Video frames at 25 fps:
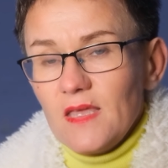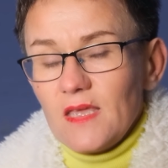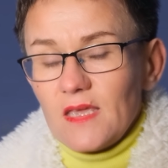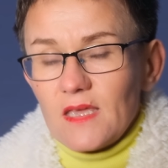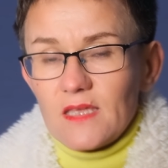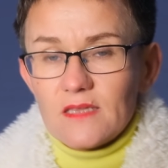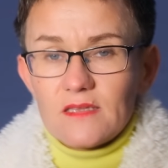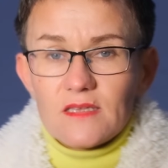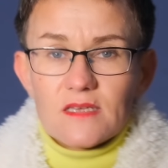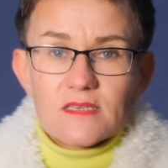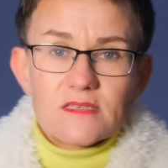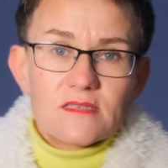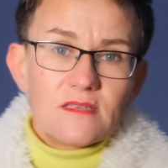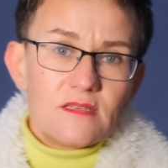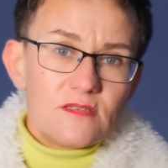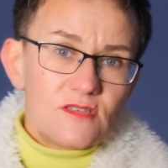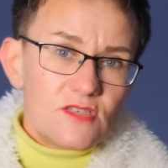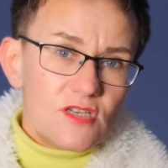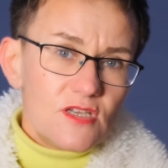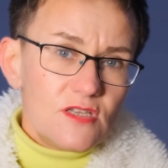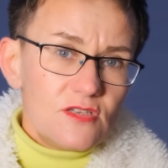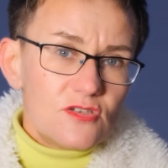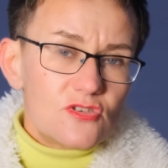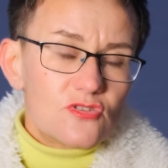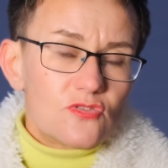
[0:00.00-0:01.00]
Это
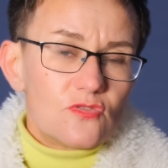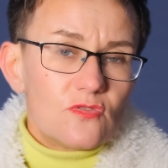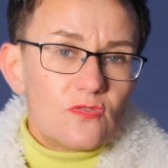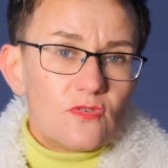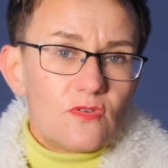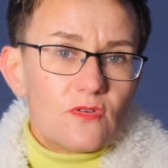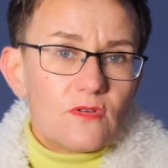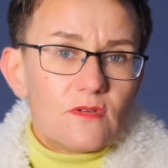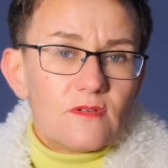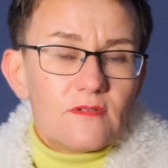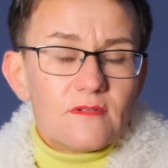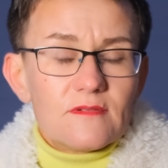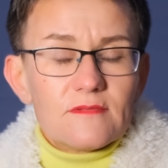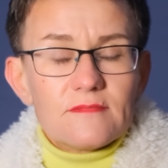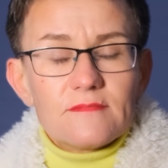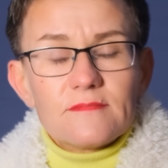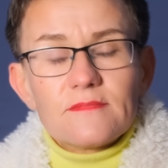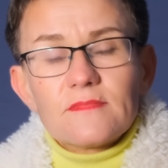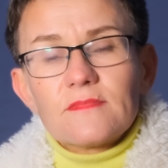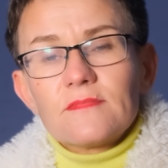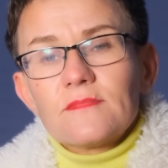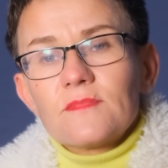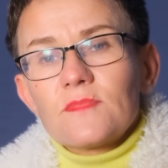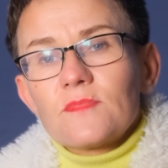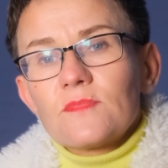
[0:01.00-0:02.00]
означает, что
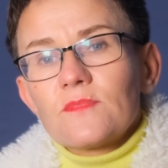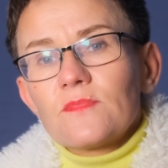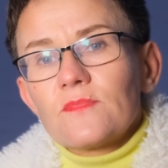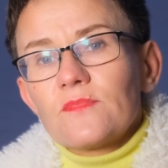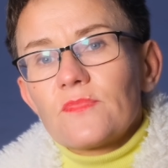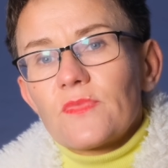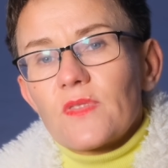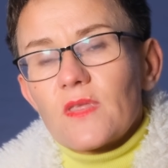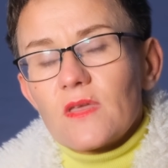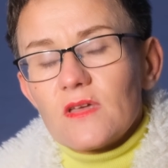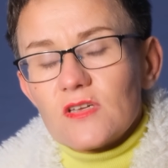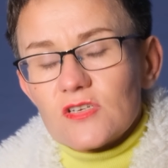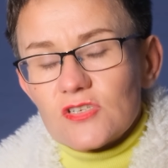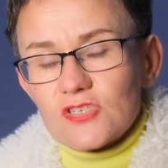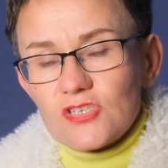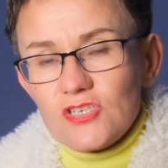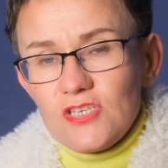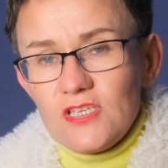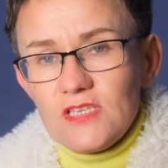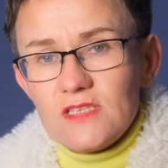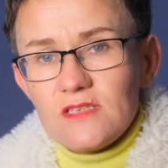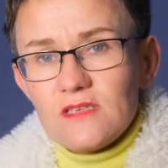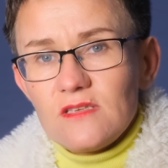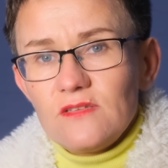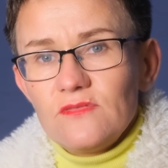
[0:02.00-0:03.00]
жить